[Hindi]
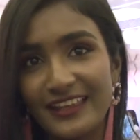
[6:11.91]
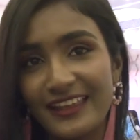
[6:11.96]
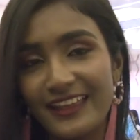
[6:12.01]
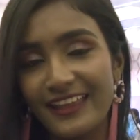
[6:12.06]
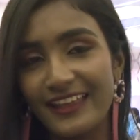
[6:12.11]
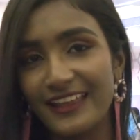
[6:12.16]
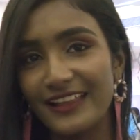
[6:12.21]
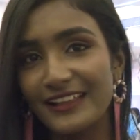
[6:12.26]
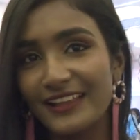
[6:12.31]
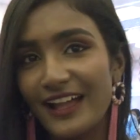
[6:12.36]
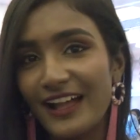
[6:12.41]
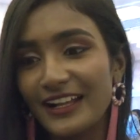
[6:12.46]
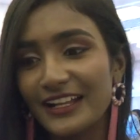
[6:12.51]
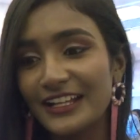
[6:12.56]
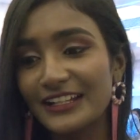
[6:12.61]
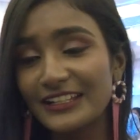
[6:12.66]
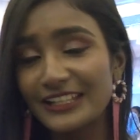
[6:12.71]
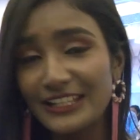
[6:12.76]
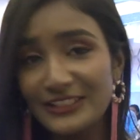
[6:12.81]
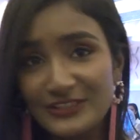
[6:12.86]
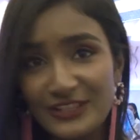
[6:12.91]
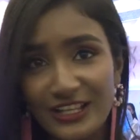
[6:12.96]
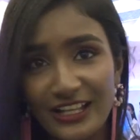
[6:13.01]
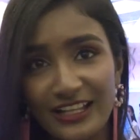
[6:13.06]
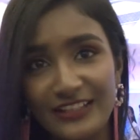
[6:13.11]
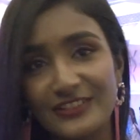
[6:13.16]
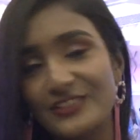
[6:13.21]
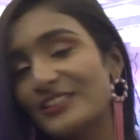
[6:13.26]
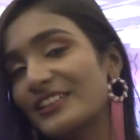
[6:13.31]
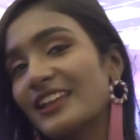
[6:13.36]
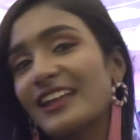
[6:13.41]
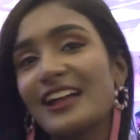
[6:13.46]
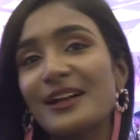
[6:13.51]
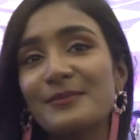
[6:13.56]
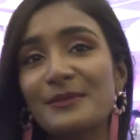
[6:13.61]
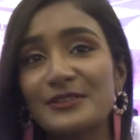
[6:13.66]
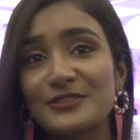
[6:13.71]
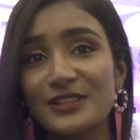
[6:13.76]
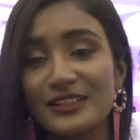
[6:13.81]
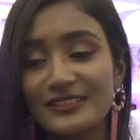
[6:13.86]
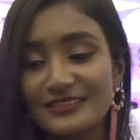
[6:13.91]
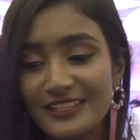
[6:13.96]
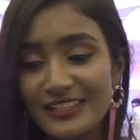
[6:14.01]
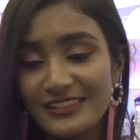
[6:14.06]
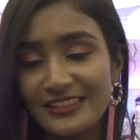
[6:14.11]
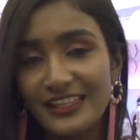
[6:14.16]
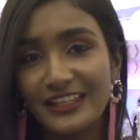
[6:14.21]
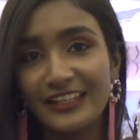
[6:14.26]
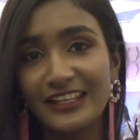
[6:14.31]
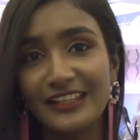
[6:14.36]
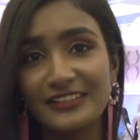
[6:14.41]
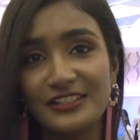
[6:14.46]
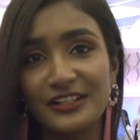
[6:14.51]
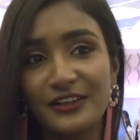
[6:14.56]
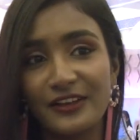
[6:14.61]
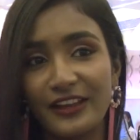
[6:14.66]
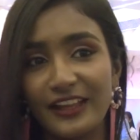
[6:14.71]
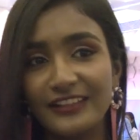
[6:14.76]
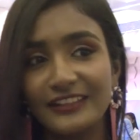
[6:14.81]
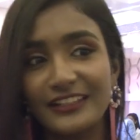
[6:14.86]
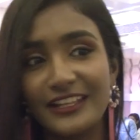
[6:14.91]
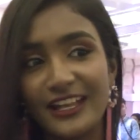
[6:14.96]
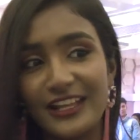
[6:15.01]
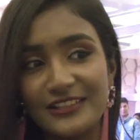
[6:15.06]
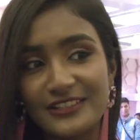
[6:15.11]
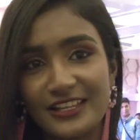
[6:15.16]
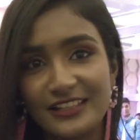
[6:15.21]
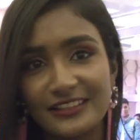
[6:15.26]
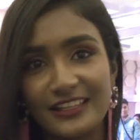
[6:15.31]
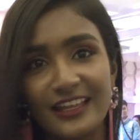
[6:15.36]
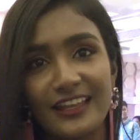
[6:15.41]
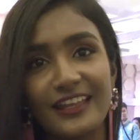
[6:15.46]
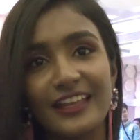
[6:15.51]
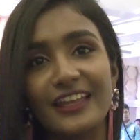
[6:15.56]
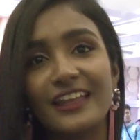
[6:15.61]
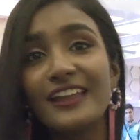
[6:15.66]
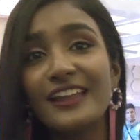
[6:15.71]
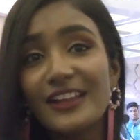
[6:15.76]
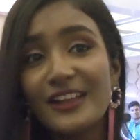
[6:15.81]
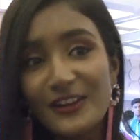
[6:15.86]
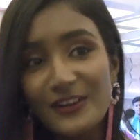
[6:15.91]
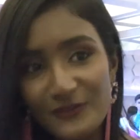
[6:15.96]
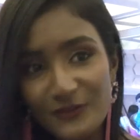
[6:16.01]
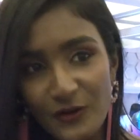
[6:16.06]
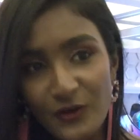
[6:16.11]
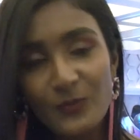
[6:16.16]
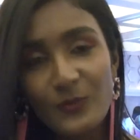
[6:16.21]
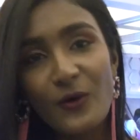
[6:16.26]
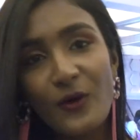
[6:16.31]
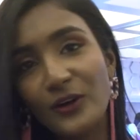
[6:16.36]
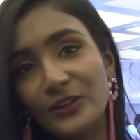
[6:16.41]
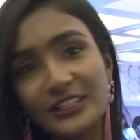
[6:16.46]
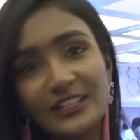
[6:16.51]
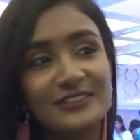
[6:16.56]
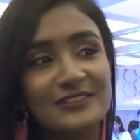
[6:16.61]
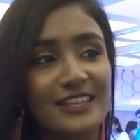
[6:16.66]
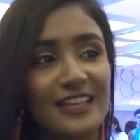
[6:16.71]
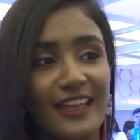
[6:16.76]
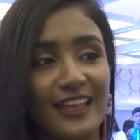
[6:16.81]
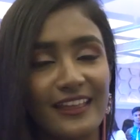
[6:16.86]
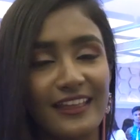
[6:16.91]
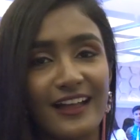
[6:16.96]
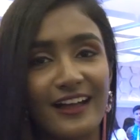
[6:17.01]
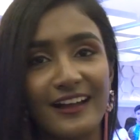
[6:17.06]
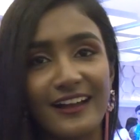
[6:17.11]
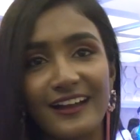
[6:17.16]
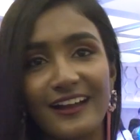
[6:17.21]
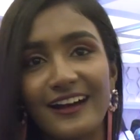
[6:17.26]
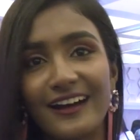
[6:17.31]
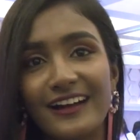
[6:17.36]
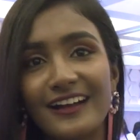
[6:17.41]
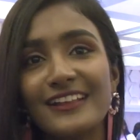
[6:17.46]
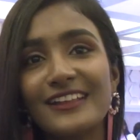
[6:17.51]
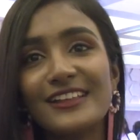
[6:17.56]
हैं यहाँ की टीचिंग अच्छी है हमें जिस तरीके से ट्रेन किया जाता है वो बहुत अच्छा है यहाँ का